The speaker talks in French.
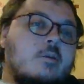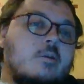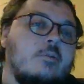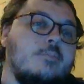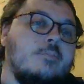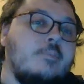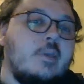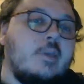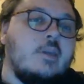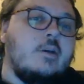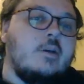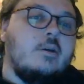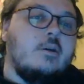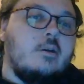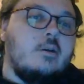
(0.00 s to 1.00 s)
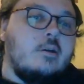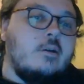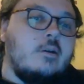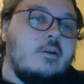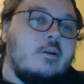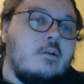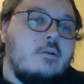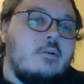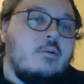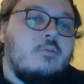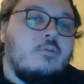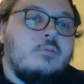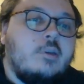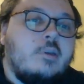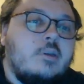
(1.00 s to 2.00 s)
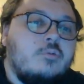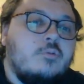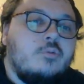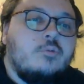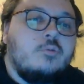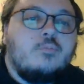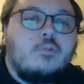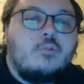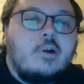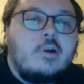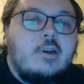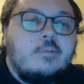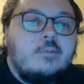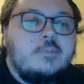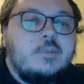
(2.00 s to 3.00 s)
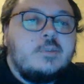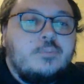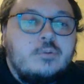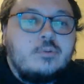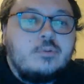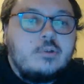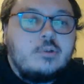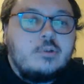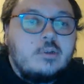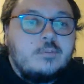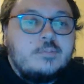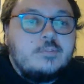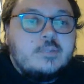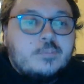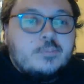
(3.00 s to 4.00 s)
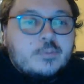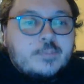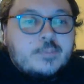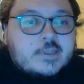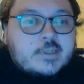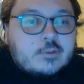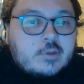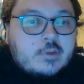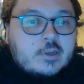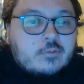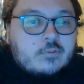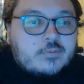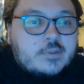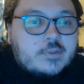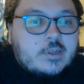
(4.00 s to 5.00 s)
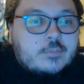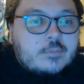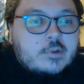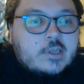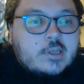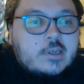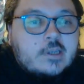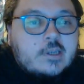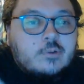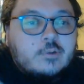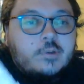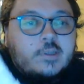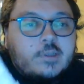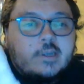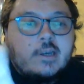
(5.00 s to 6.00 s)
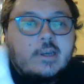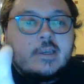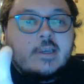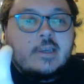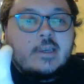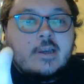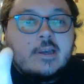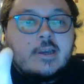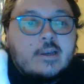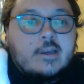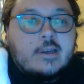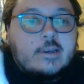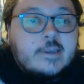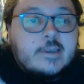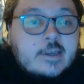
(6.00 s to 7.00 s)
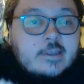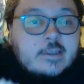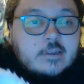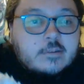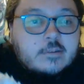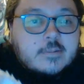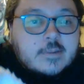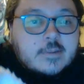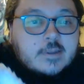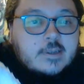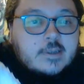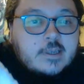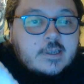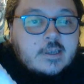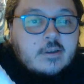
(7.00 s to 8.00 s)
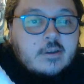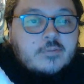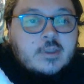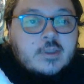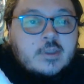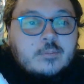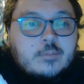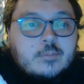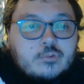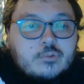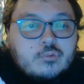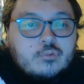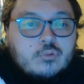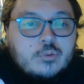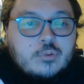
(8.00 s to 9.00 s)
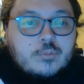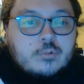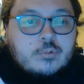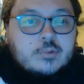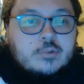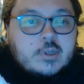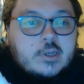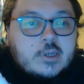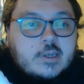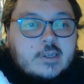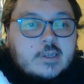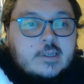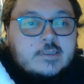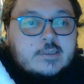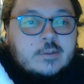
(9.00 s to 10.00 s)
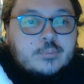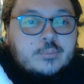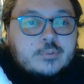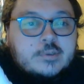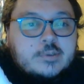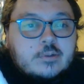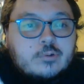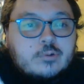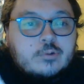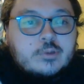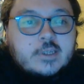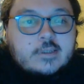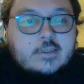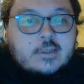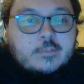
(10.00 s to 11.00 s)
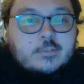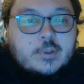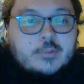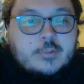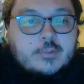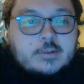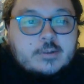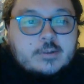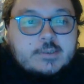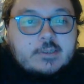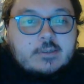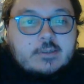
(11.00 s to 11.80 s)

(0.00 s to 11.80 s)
Mais euh, on a une morale un petit peu, euh, un petit peu particulière où finalement l'héroïne gagne et finalement tout le monde est 100% connecté en permanence